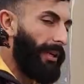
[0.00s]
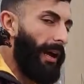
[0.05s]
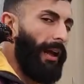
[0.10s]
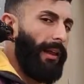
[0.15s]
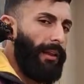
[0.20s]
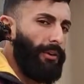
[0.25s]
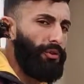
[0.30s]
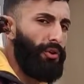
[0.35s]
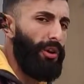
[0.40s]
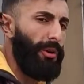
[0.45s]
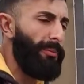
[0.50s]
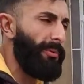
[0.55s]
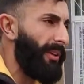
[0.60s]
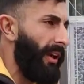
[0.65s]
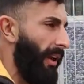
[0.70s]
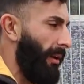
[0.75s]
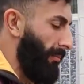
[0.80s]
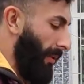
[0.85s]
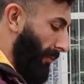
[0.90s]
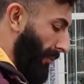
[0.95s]
Bir tane şöyle bir
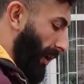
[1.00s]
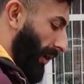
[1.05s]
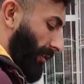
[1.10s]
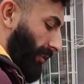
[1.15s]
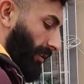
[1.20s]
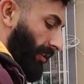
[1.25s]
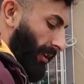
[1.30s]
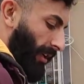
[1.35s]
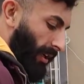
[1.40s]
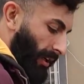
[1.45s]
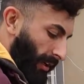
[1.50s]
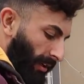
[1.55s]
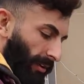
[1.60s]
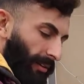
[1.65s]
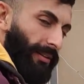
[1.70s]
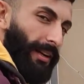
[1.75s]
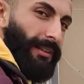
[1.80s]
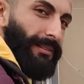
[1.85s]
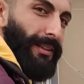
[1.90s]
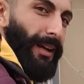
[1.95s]
tane mama aldık.
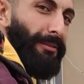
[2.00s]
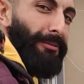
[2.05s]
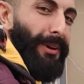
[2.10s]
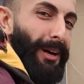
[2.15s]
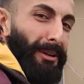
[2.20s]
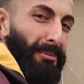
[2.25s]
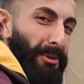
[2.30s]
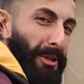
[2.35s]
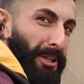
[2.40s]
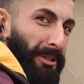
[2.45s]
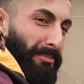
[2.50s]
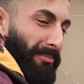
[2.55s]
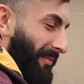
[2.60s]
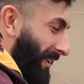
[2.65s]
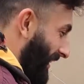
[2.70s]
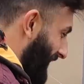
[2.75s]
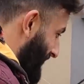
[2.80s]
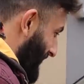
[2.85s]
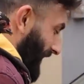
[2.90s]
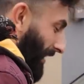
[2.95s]
Reklam vermeyelim.
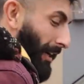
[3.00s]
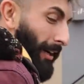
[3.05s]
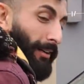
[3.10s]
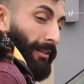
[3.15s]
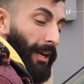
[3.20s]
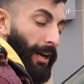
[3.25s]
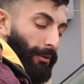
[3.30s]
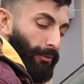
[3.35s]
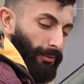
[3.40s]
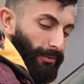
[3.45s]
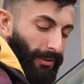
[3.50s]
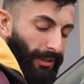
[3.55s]
Neyse ya